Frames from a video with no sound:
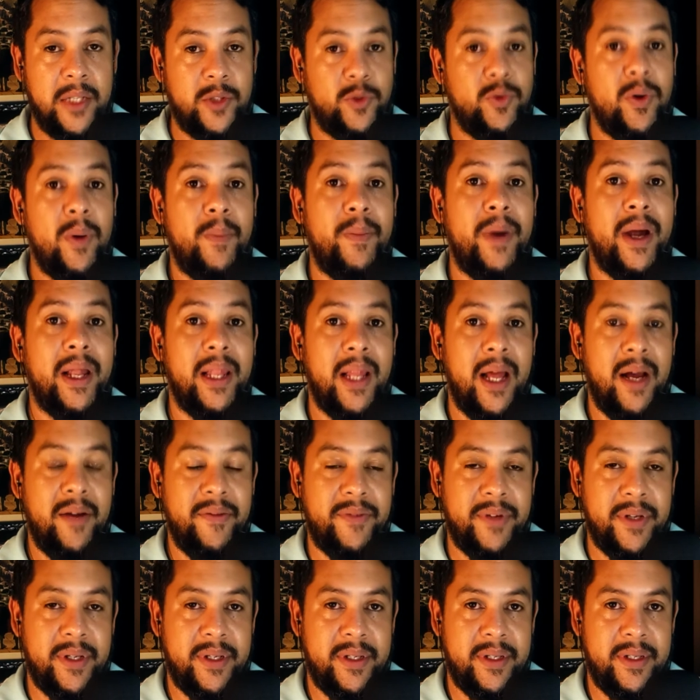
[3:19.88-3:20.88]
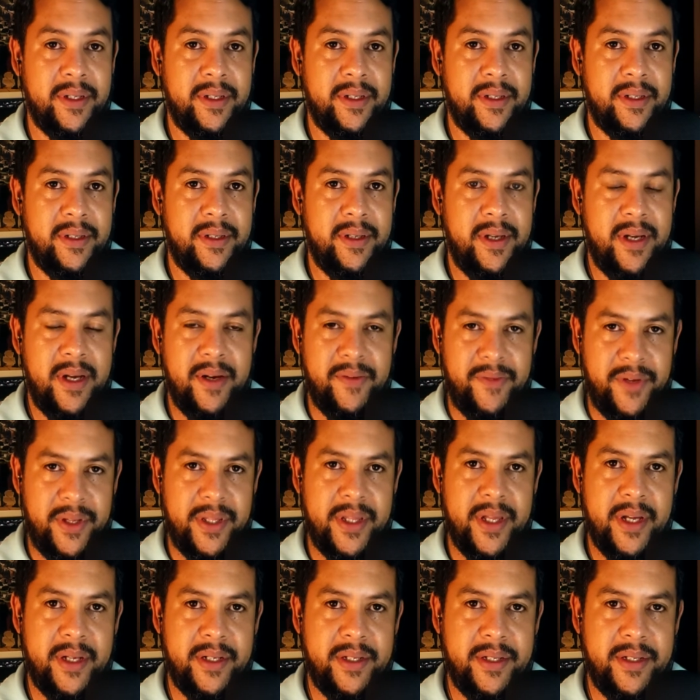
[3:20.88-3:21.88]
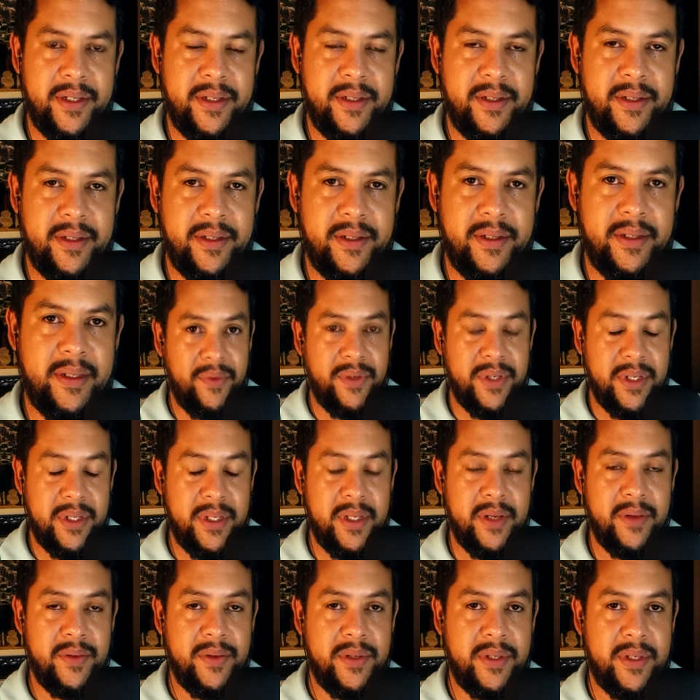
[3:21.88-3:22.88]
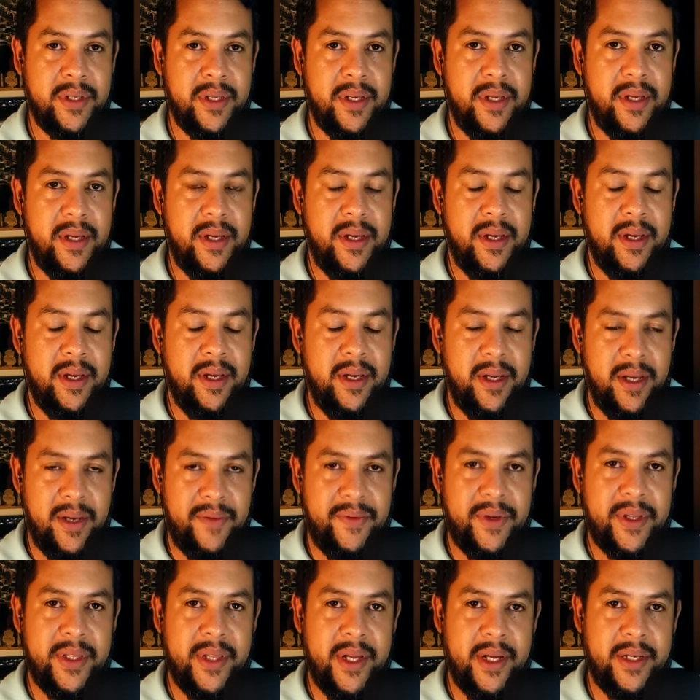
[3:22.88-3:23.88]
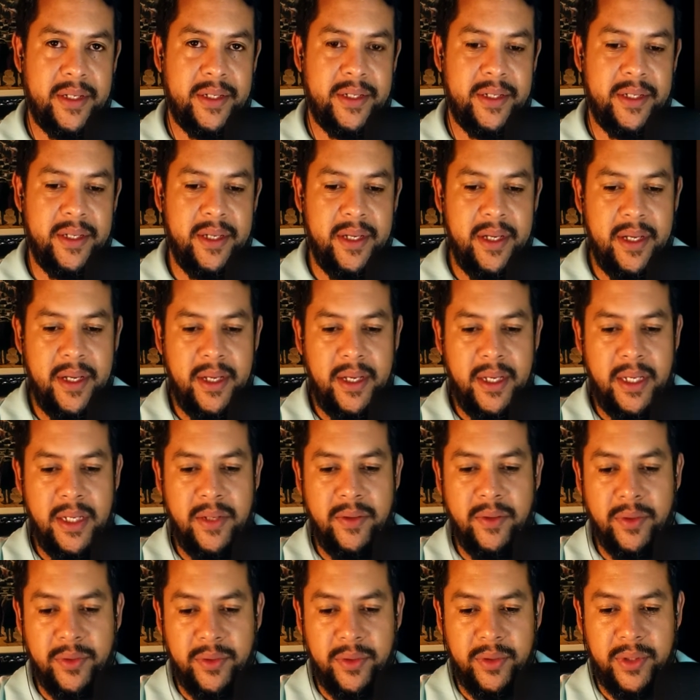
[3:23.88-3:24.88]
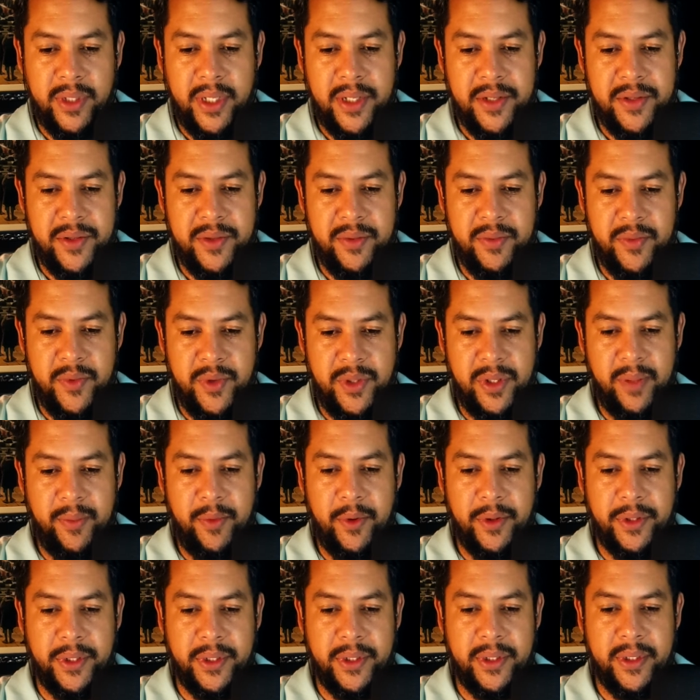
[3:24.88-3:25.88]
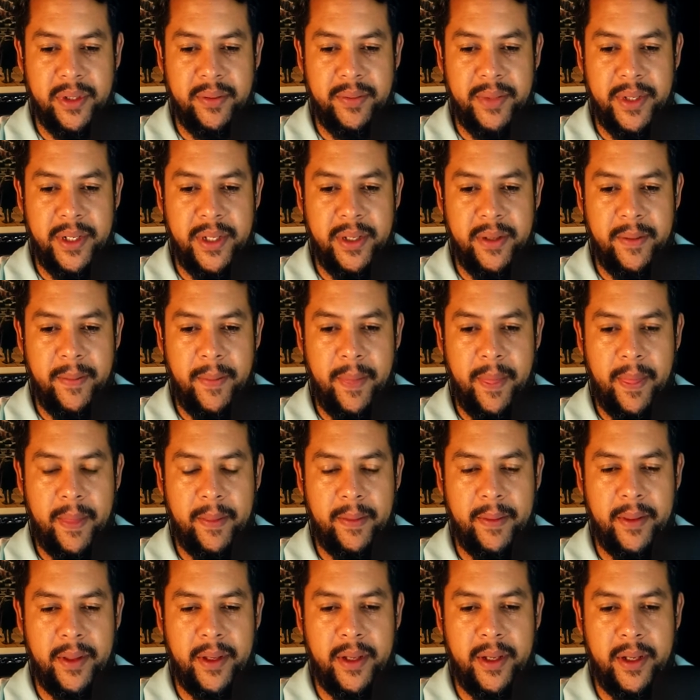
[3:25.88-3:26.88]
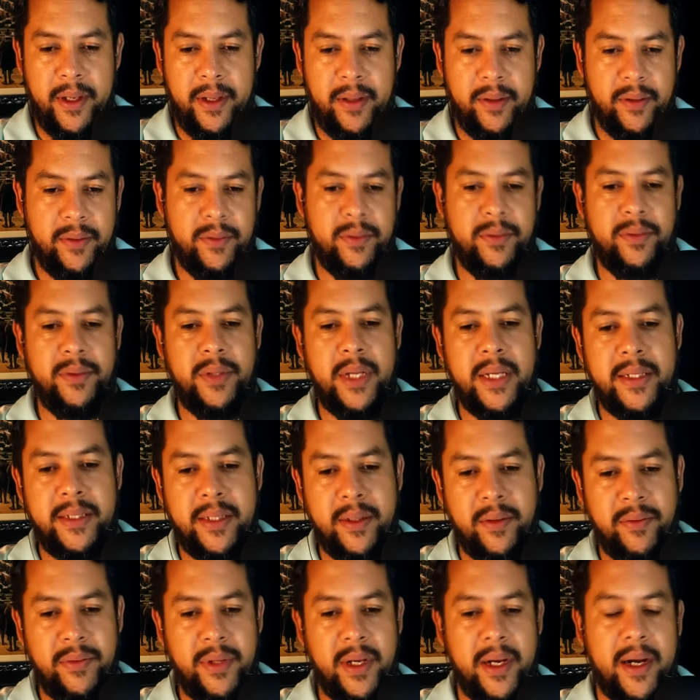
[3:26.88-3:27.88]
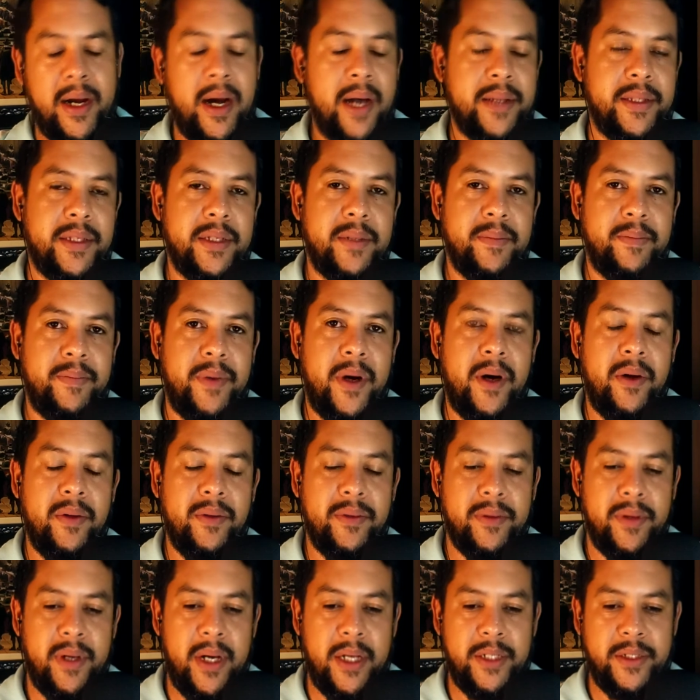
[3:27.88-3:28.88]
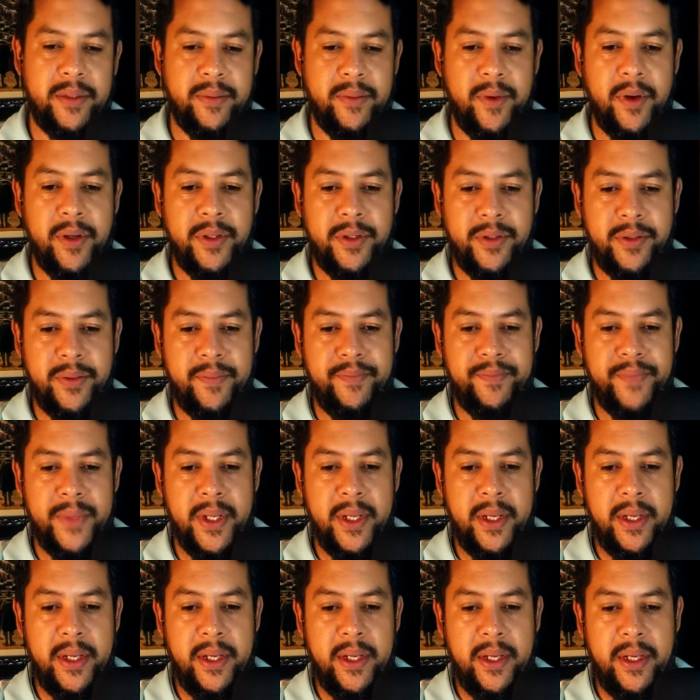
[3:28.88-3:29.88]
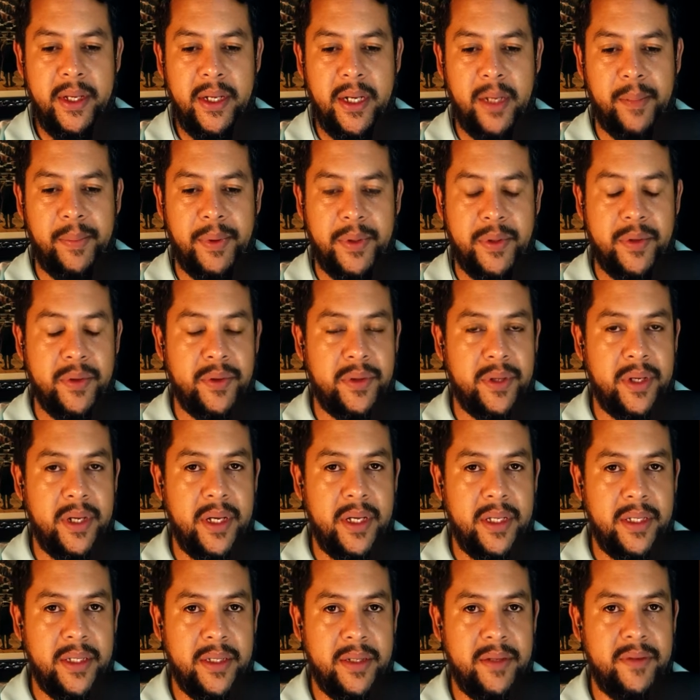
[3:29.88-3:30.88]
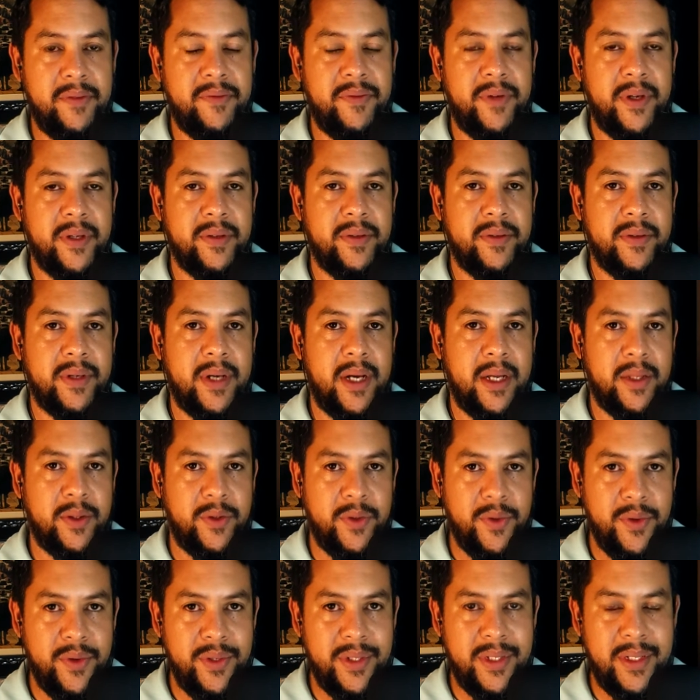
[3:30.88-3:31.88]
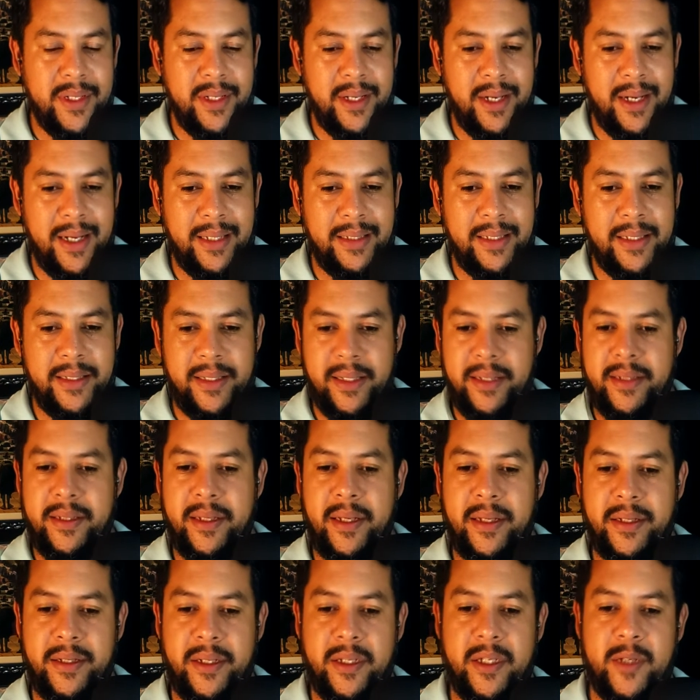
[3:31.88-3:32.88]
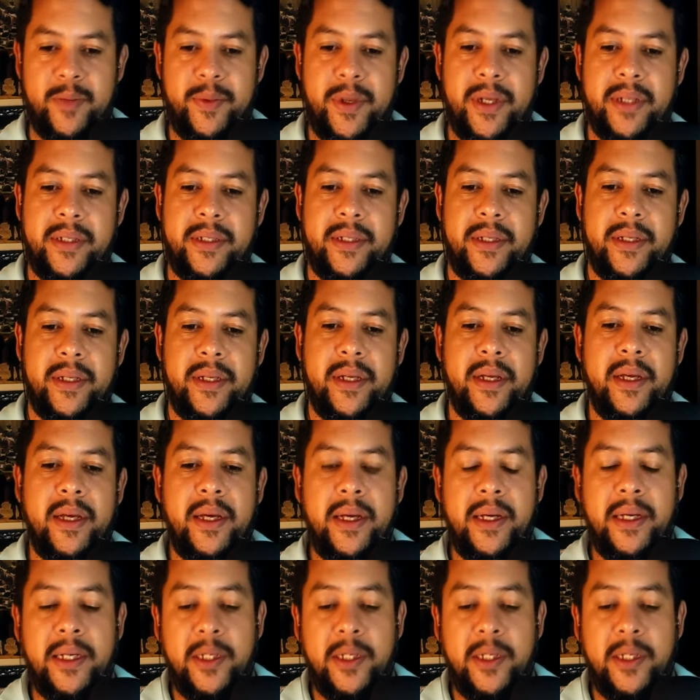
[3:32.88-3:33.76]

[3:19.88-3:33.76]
a tua palavra é a verdade. A palavra de Deus é a verdade. E um outro texto muito importante também é o da segunda carta de Paulo a Timóteo, capítulo 3, versos 14 a 17, que diz bem assim.